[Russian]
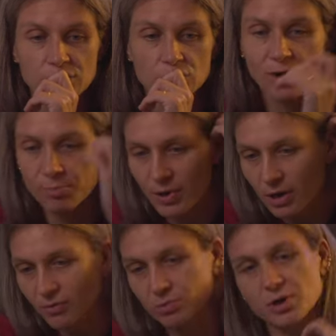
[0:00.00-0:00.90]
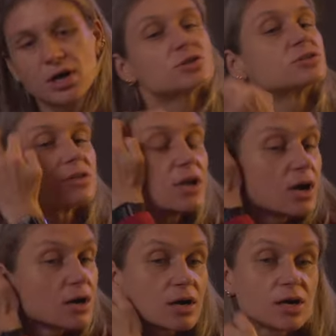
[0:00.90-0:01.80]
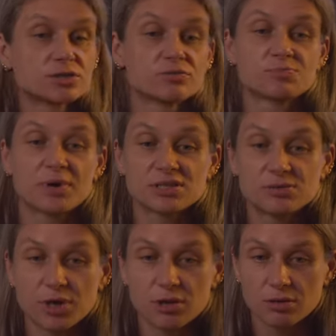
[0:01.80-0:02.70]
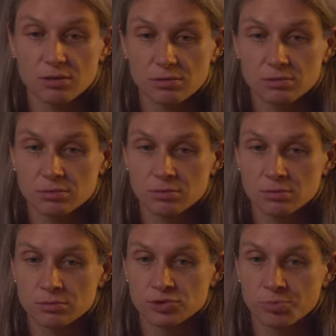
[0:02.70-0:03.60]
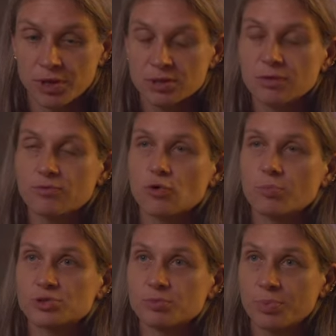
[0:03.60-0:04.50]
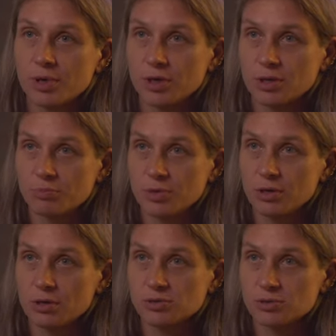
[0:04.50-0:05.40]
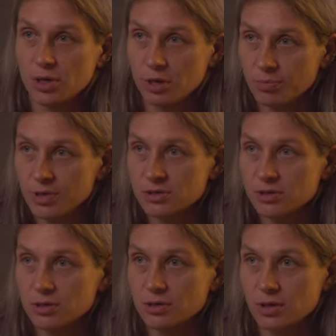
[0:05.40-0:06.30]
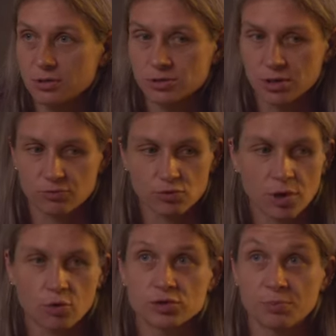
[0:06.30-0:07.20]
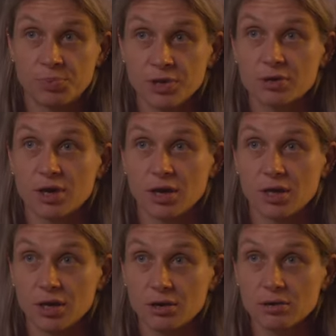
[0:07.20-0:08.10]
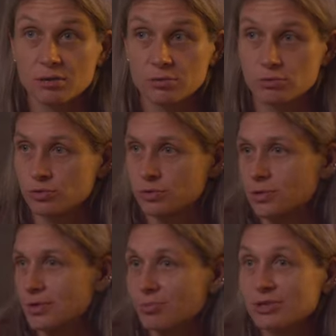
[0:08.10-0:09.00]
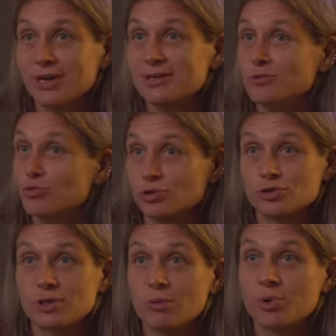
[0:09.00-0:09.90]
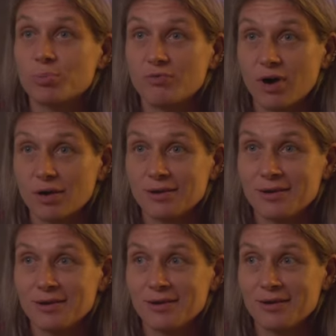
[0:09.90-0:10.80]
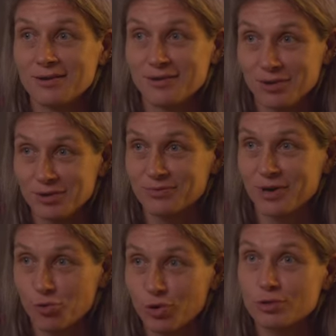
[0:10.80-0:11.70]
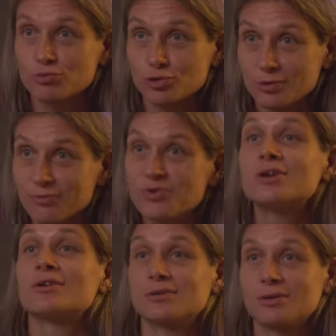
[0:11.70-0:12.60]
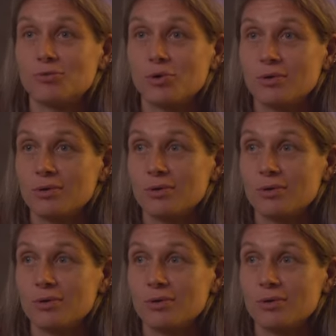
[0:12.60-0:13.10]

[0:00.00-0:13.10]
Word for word: Ну, во-первых, мне кажется, для каждого спортсмена чемпионат Европы, чемпионат мира, Олимпийские игры, это все равно какой-то пик карьеры, то есть ты обязательно должен там побывать. И второе, это уже выиграть его.